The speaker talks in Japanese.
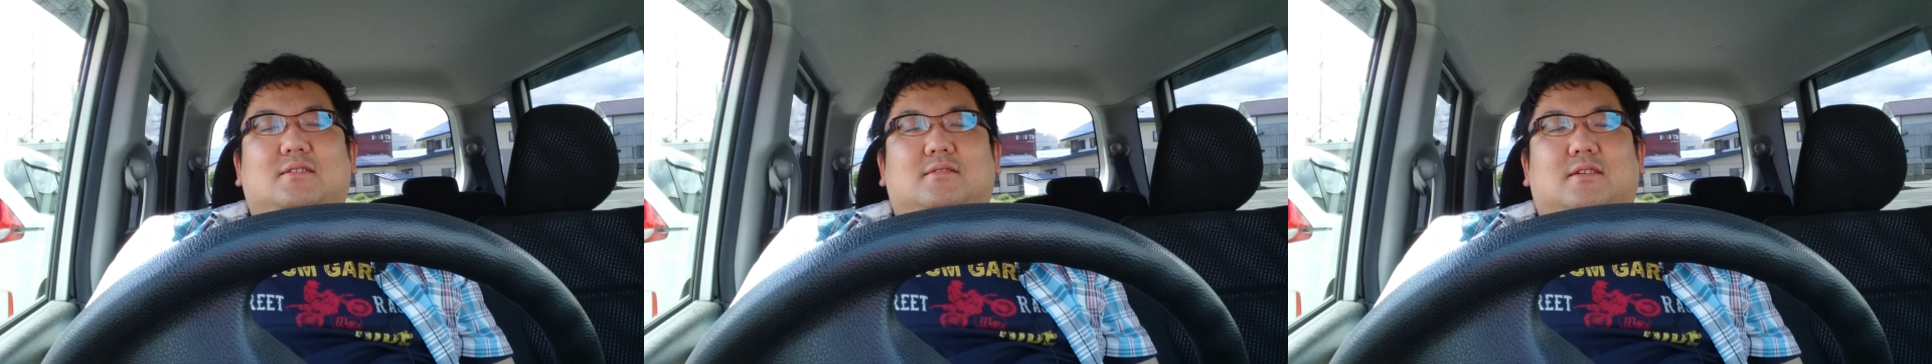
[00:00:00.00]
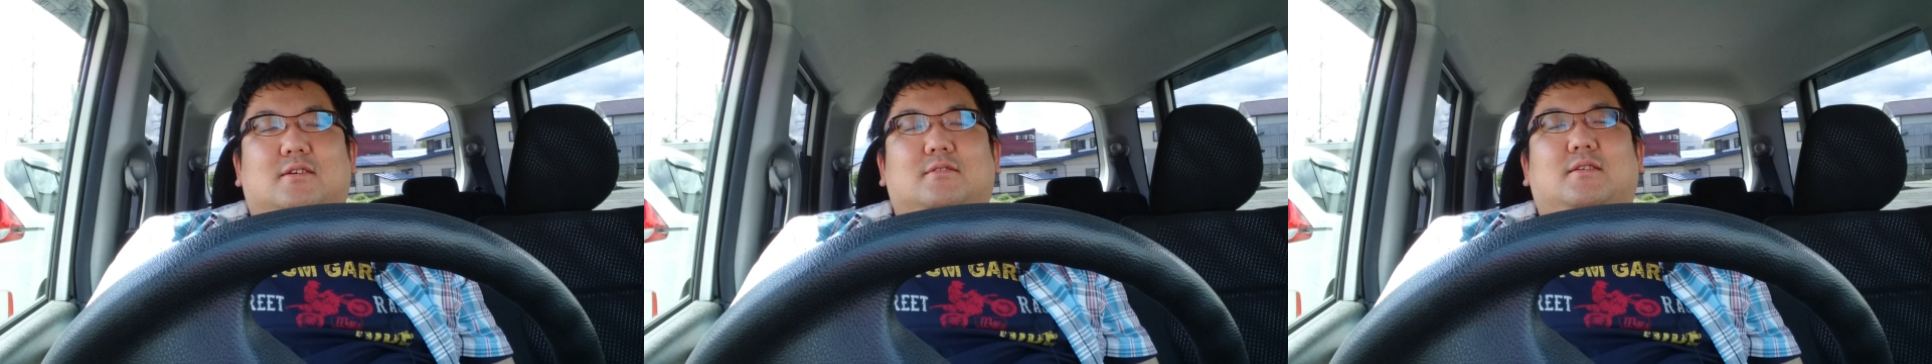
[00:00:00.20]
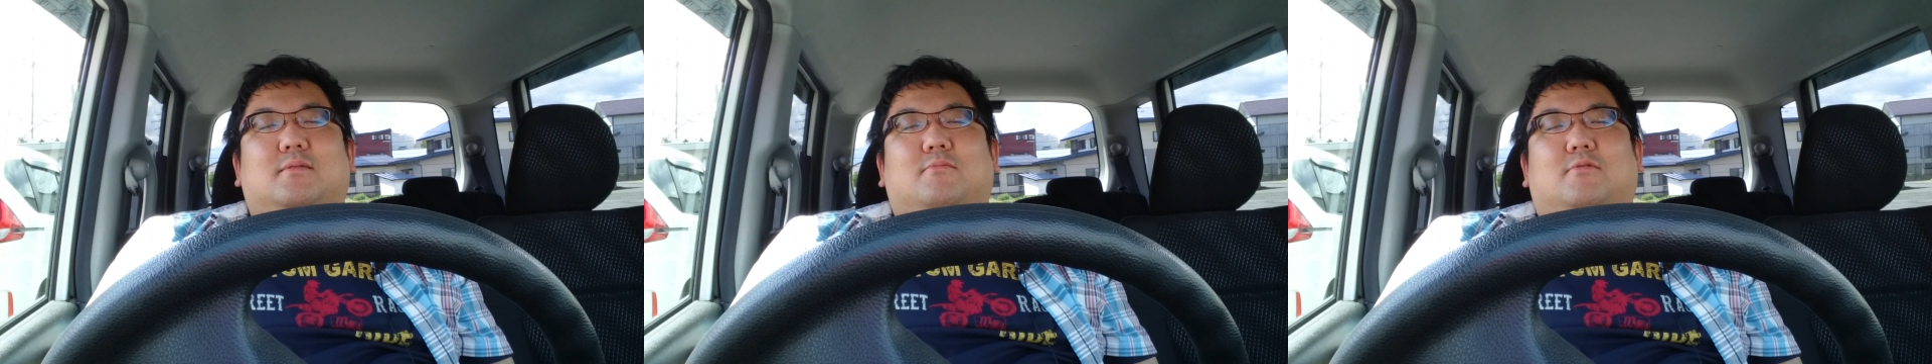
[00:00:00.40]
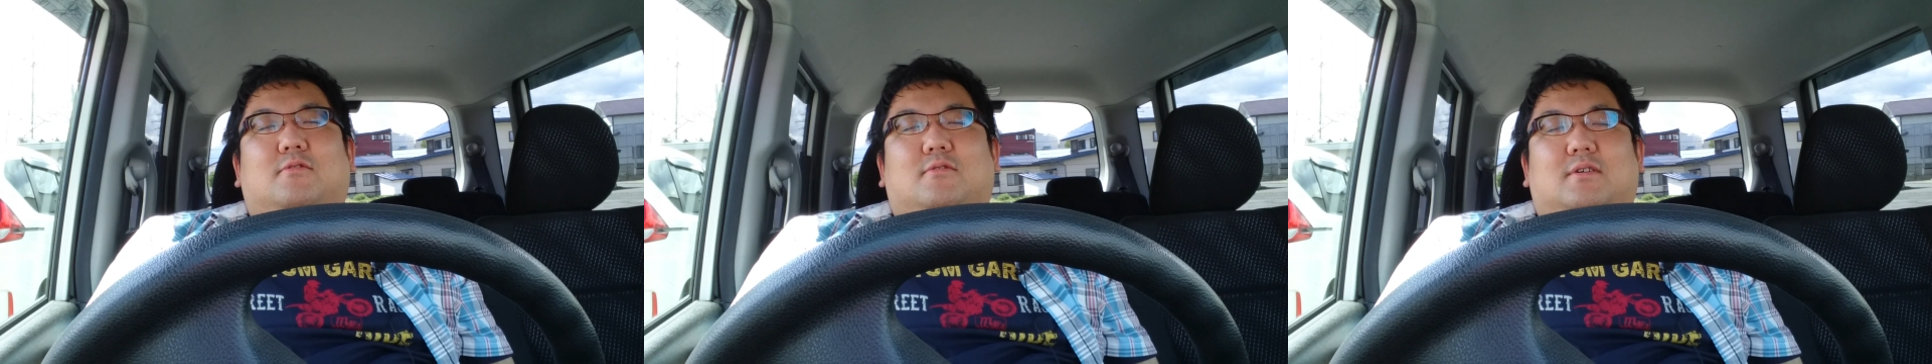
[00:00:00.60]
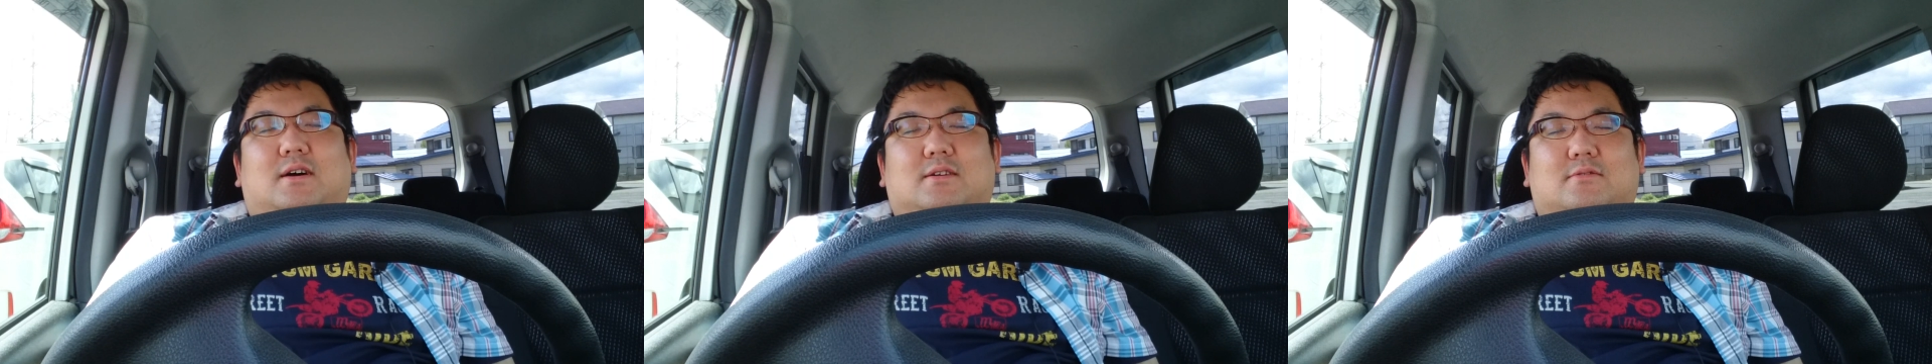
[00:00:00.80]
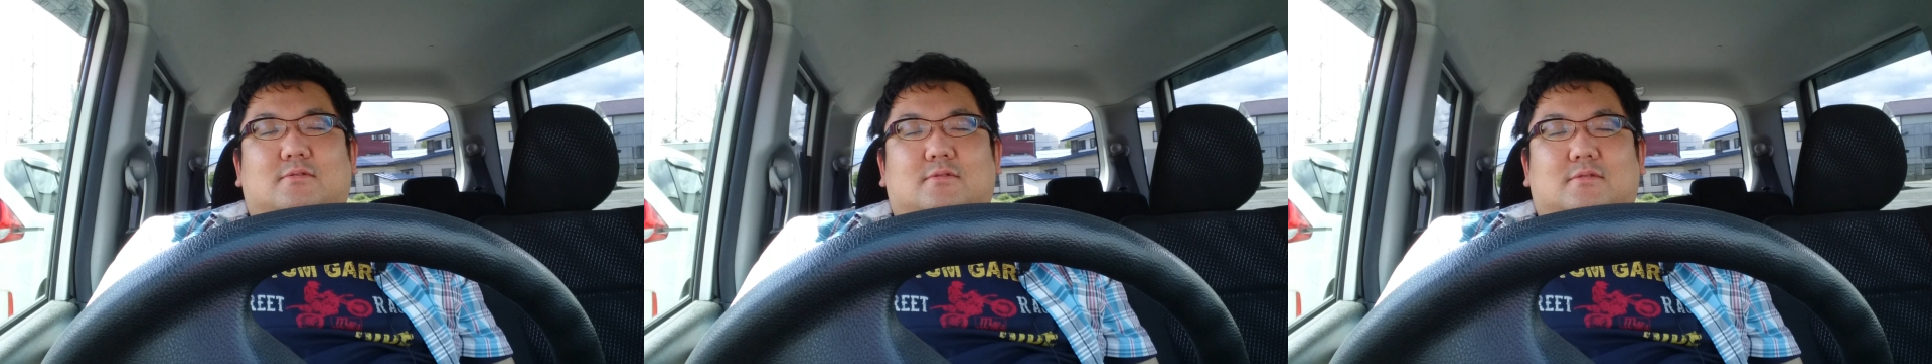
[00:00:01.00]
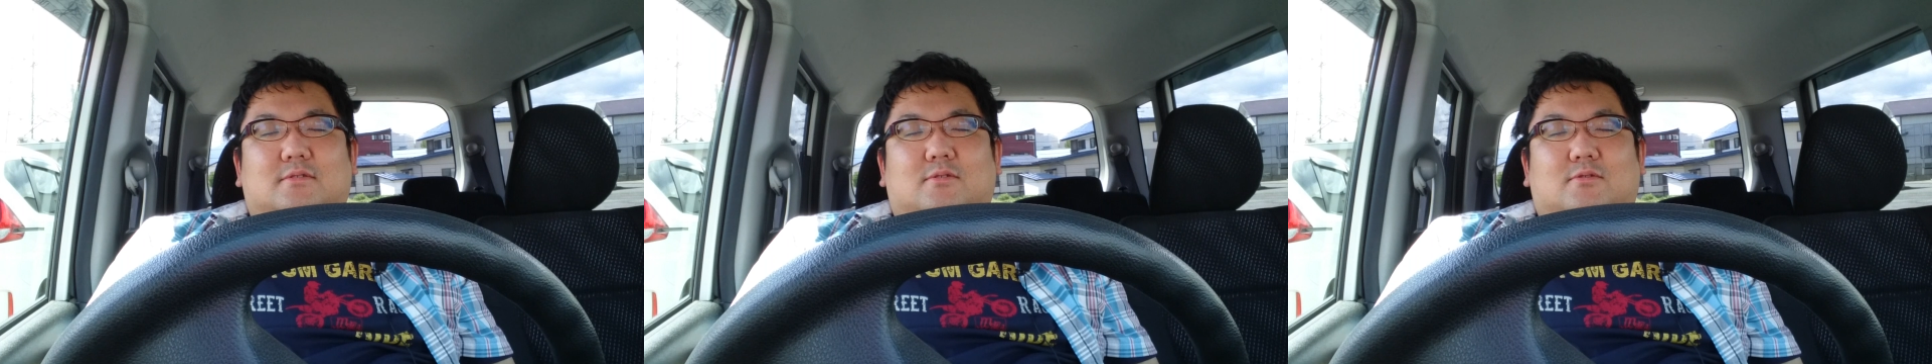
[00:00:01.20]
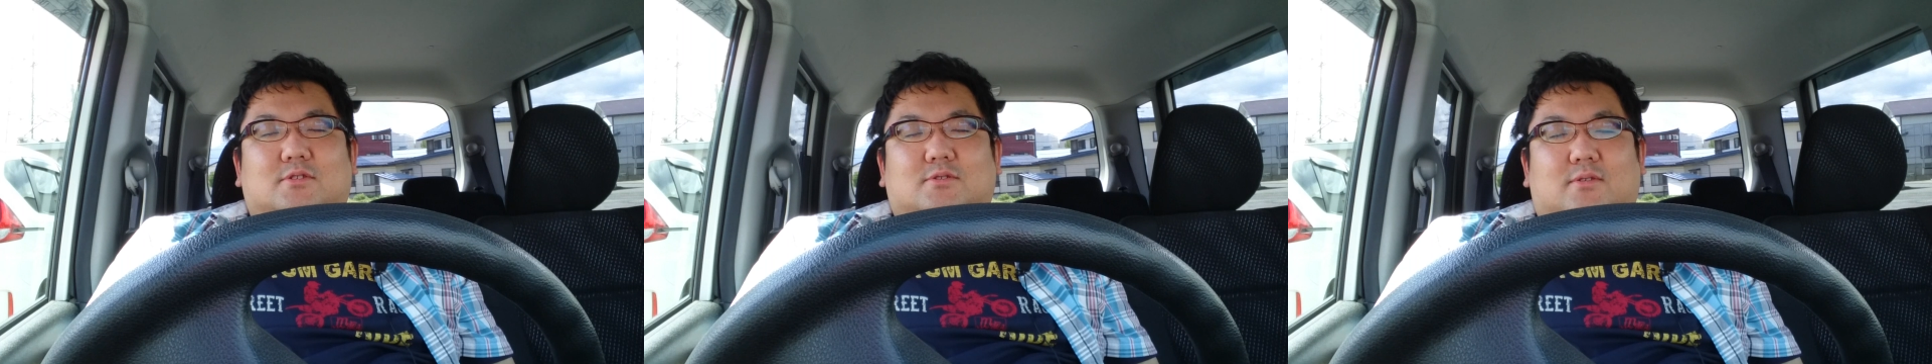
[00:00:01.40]
くれぐれもあの
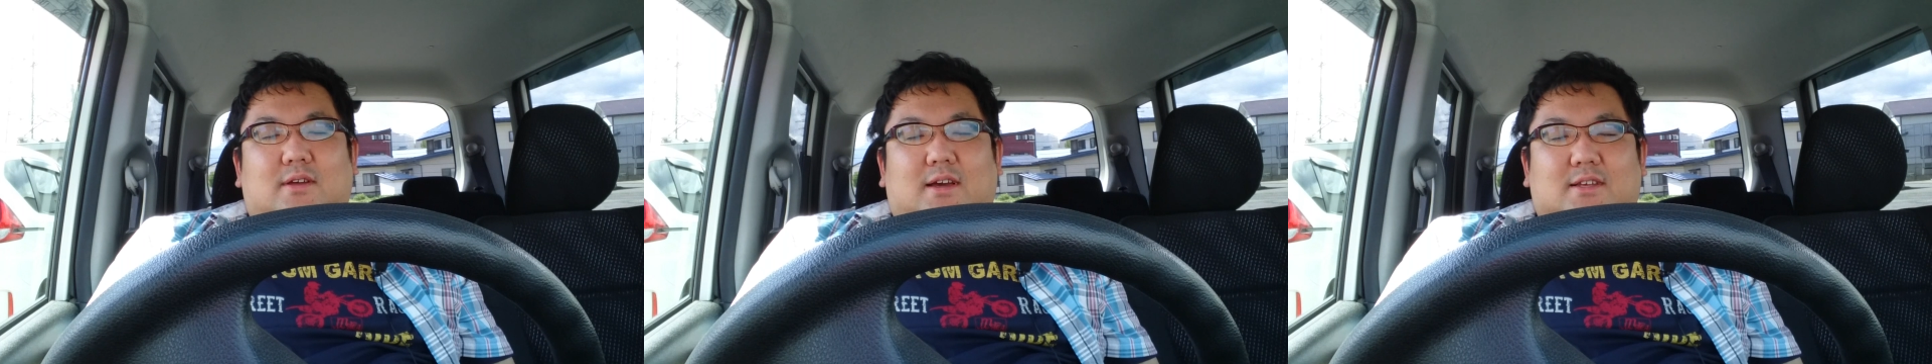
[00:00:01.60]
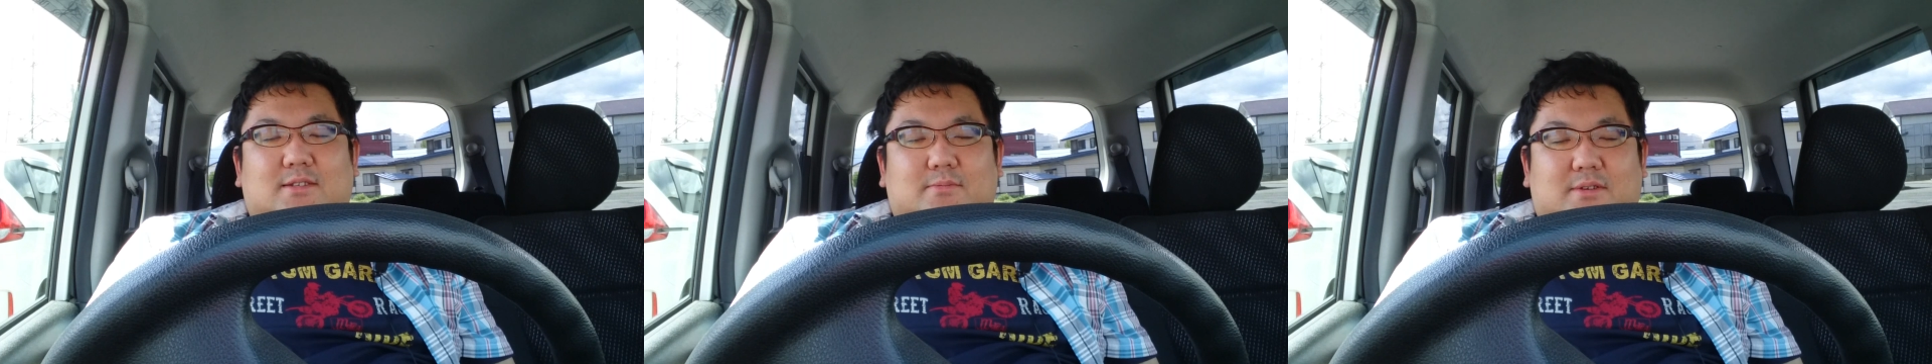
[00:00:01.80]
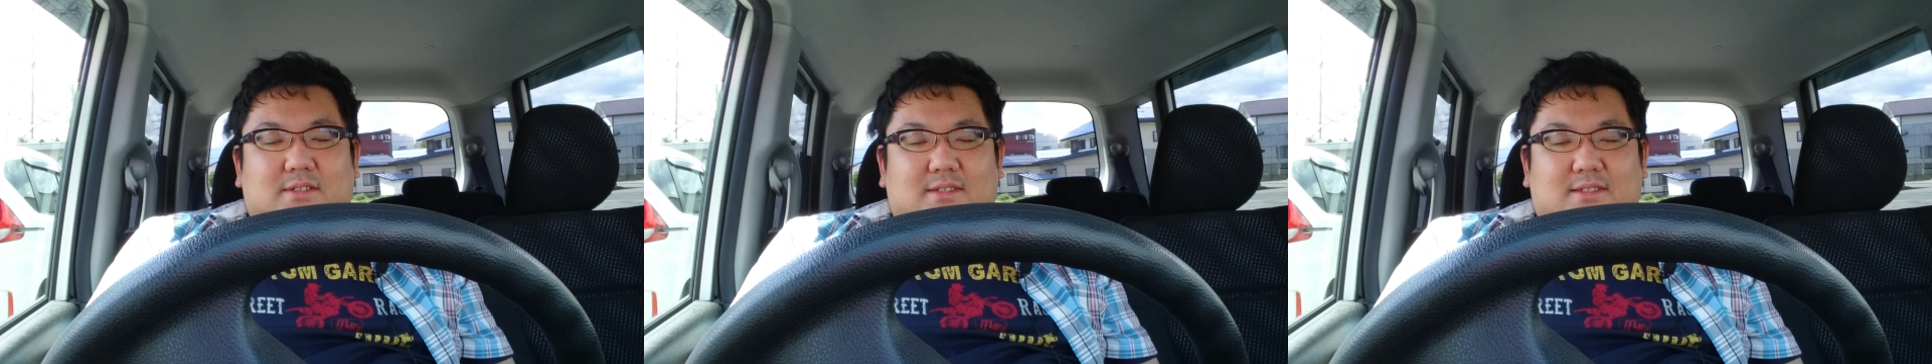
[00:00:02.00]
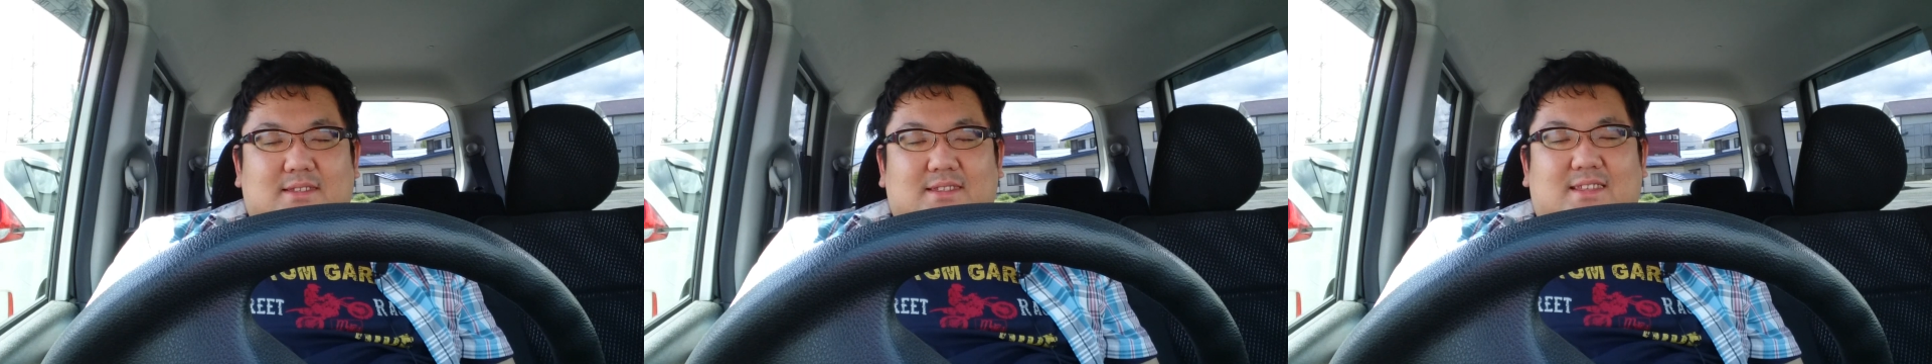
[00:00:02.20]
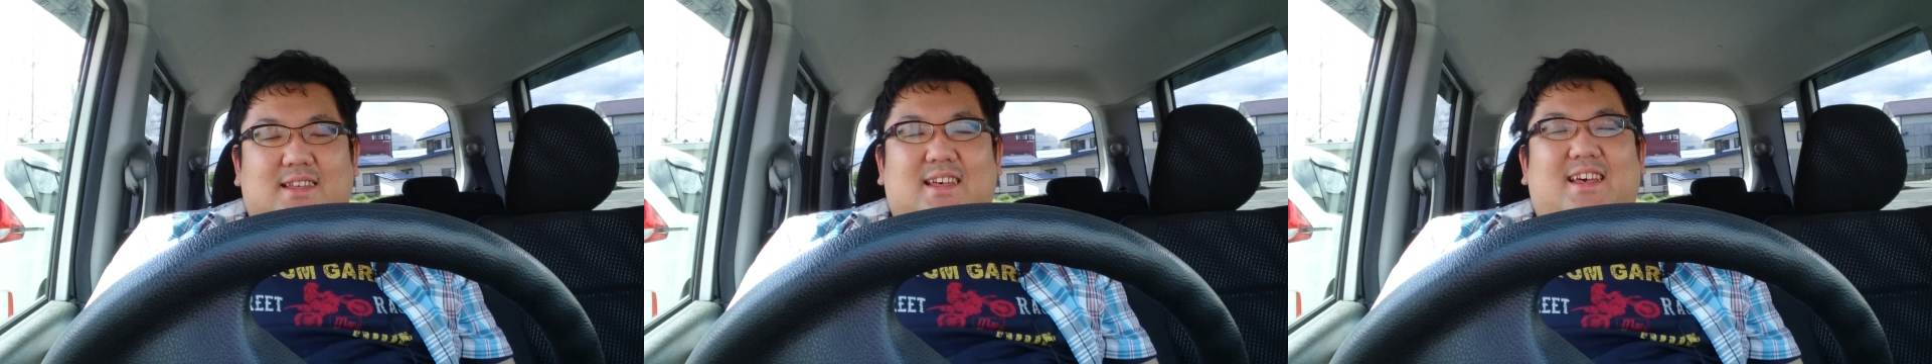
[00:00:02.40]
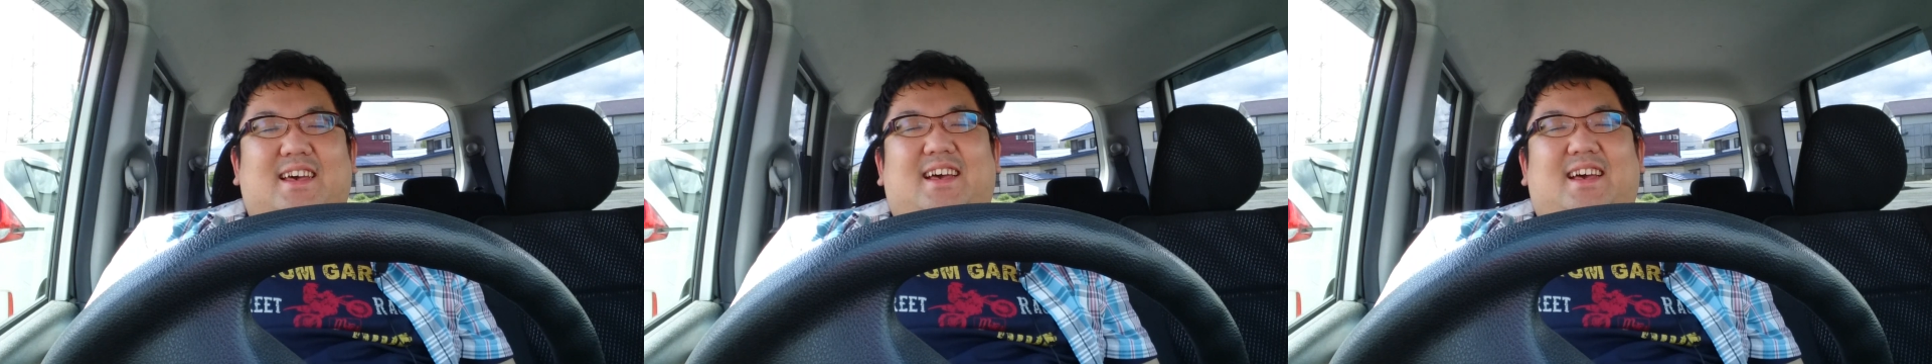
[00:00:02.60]
よろしくお願いします、